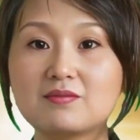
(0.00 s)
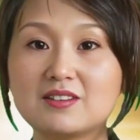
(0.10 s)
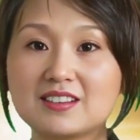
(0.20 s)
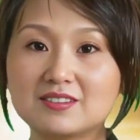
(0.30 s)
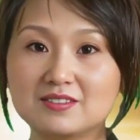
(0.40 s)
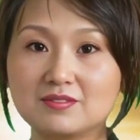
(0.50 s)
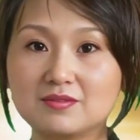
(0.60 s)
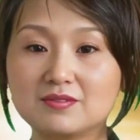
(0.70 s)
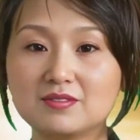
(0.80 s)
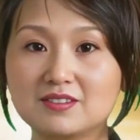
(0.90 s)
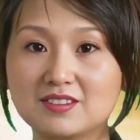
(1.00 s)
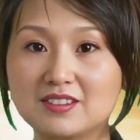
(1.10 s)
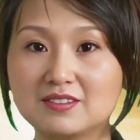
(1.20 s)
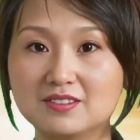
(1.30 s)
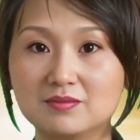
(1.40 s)
另一段视频
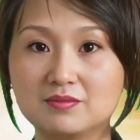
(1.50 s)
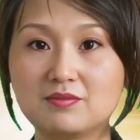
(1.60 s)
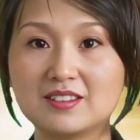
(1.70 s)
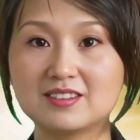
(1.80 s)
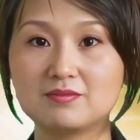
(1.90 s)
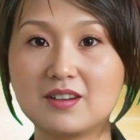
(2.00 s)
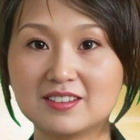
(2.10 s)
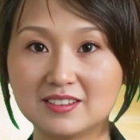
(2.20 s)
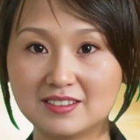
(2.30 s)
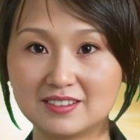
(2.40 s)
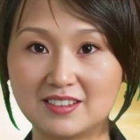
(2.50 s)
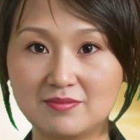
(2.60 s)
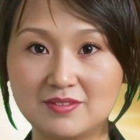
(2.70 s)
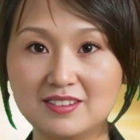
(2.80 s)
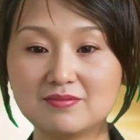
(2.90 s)
显示，爆炸后楼
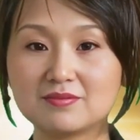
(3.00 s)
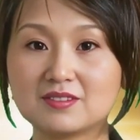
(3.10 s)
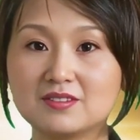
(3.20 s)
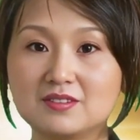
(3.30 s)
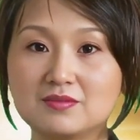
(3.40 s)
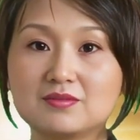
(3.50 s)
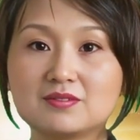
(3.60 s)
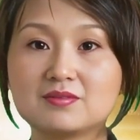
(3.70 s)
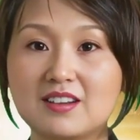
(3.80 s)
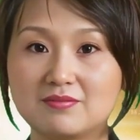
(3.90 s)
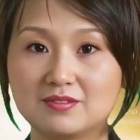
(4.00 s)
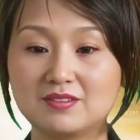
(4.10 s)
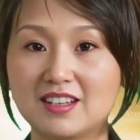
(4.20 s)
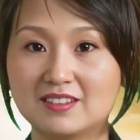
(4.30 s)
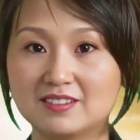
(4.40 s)
内人员从马路上逃
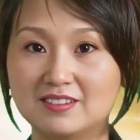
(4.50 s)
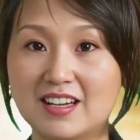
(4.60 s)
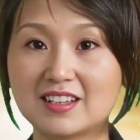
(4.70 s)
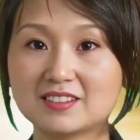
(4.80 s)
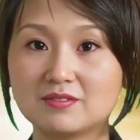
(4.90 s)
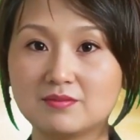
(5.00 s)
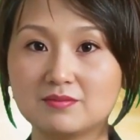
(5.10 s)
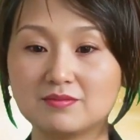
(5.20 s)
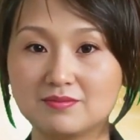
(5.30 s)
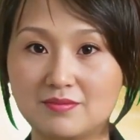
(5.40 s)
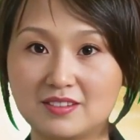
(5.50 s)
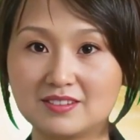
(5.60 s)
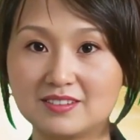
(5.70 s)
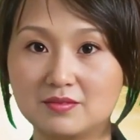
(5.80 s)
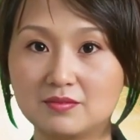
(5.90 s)
出，有路人被
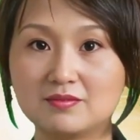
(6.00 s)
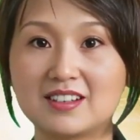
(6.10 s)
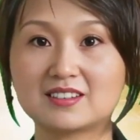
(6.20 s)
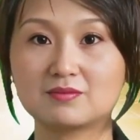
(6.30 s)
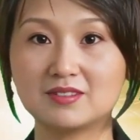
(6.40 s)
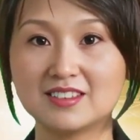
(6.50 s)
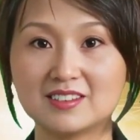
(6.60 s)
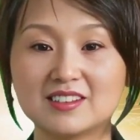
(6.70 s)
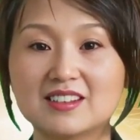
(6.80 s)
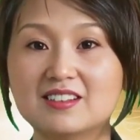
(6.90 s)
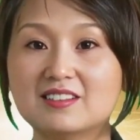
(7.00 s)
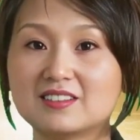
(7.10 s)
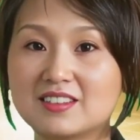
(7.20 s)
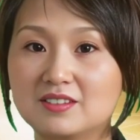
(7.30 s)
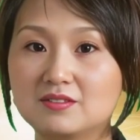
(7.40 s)
从天而降的瓦砾击中
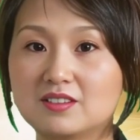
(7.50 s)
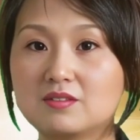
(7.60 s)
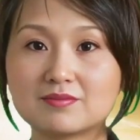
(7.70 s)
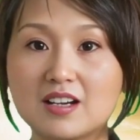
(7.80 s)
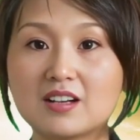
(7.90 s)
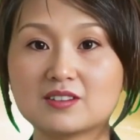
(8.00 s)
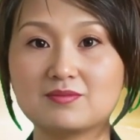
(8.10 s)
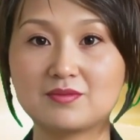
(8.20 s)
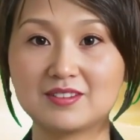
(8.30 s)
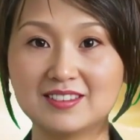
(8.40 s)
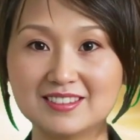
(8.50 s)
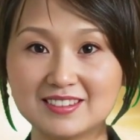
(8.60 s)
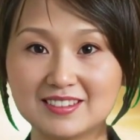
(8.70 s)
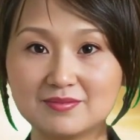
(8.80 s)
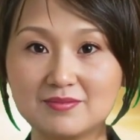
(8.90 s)
倒地。爆炸导
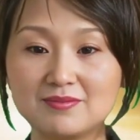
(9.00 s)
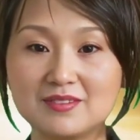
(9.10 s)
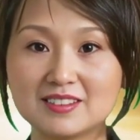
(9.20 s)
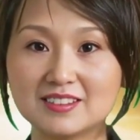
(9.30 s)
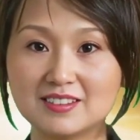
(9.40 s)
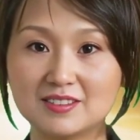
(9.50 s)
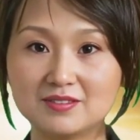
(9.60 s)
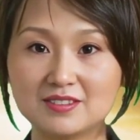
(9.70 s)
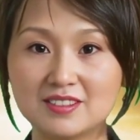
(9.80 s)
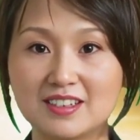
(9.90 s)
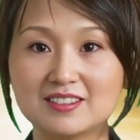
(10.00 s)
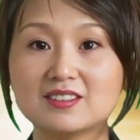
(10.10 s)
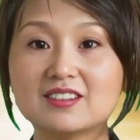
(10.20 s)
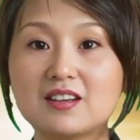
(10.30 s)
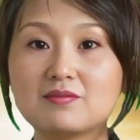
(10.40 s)
致整栋楼只剩下
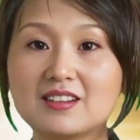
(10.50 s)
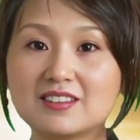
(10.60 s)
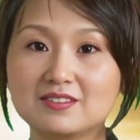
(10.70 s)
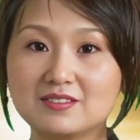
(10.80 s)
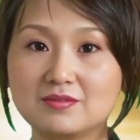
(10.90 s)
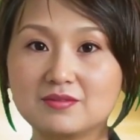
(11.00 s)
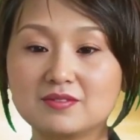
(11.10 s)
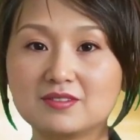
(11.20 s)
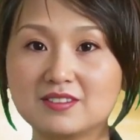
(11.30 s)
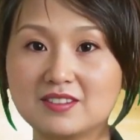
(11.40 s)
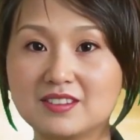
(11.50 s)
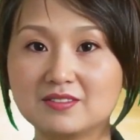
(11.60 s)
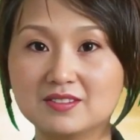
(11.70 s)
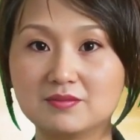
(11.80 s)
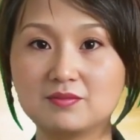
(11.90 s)
一层，周围
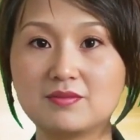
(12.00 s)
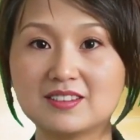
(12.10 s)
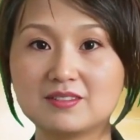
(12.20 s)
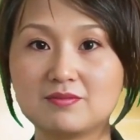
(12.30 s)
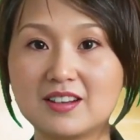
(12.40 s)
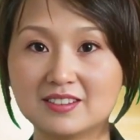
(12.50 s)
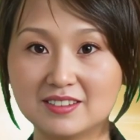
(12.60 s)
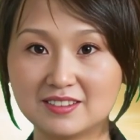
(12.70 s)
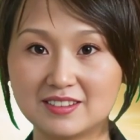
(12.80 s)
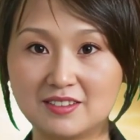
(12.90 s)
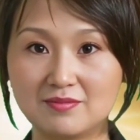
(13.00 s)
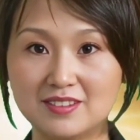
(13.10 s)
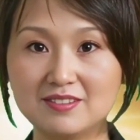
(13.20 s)
是瓦砾和玻璃碎片。